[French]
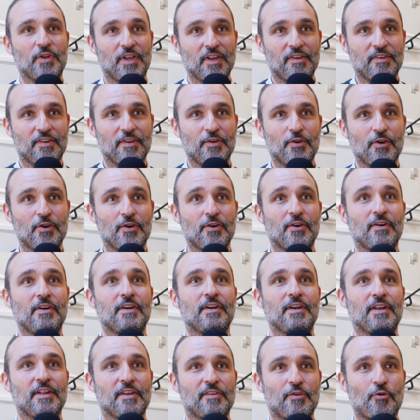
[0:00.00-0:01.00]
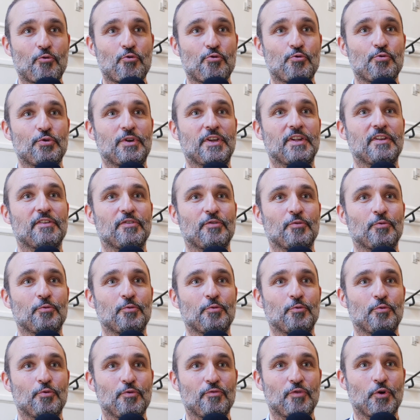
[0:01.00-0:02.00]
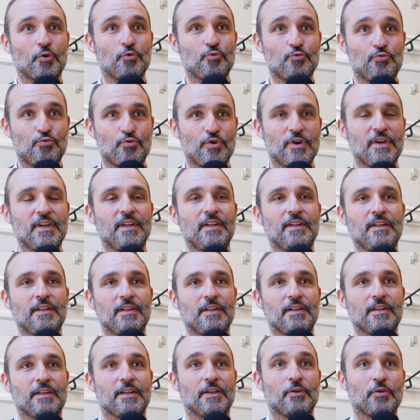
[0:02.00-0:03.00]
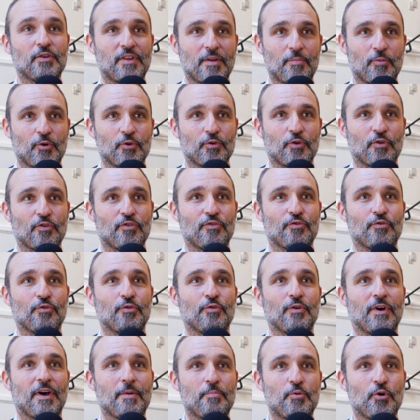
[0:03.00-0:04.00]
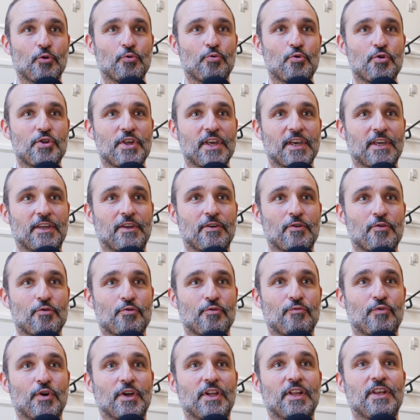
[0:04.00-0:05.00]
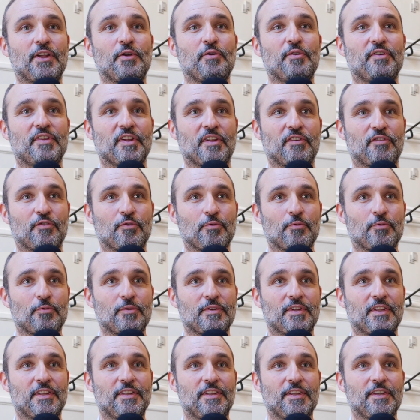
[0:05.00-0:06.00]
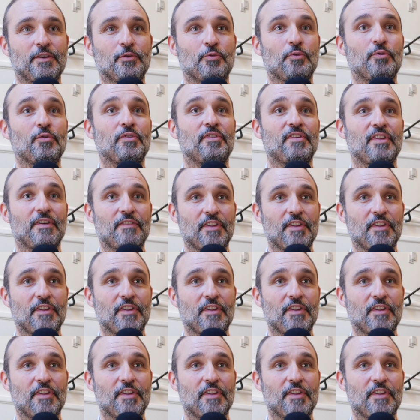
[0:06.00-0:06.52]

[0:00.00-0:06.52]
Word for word: aux décideurs les enjeux qui sont devant nous. Et notamment dans ce rapport du GIEC, je vois qu'il y a une section dédiée aux